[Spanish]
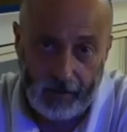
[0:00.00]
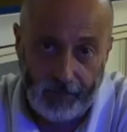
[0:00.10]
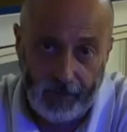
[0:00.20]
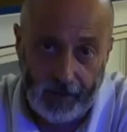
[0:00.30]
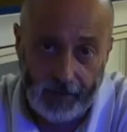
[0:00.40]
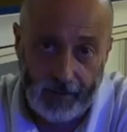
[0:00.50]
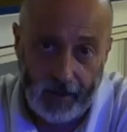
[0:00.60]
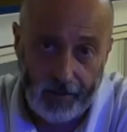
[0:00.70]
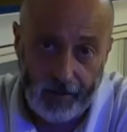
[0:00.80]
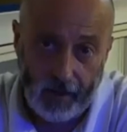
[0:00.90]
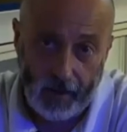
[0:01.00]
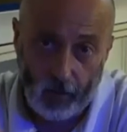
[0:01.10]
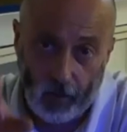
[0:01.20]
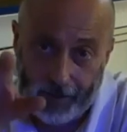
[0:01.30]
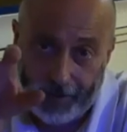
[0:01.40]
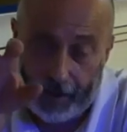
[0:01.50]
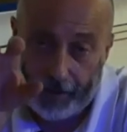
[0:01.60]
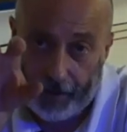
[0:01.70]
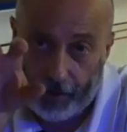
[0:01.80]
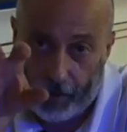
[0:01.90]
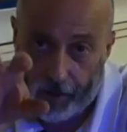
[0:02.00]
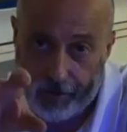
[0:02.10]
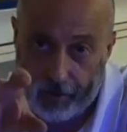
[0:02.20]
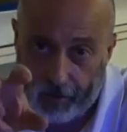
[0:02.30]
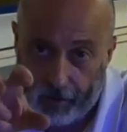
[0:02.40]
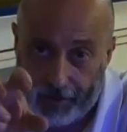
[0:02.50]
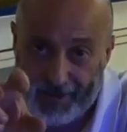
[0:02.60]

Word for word: tan directa hacia lo que sale del corazón lo que